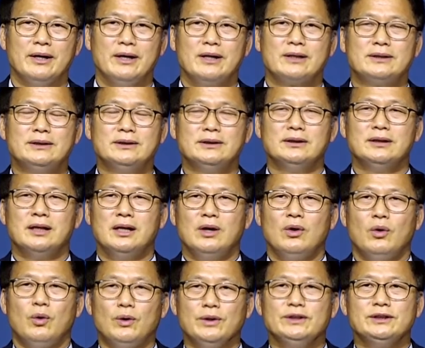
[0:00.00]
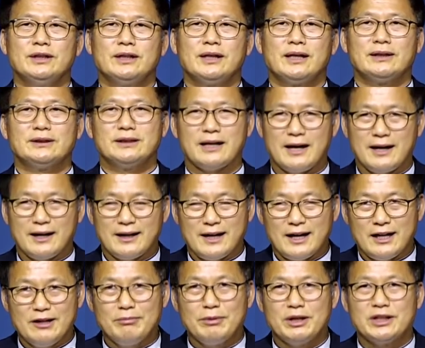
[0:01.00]
그 온전하신
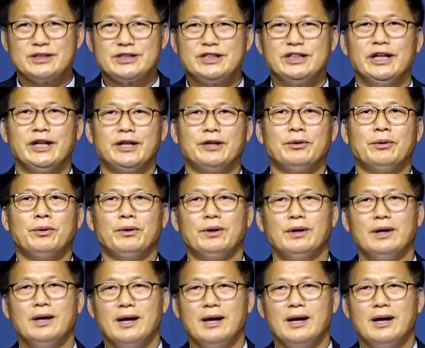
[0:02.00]
하나님의 지혜요,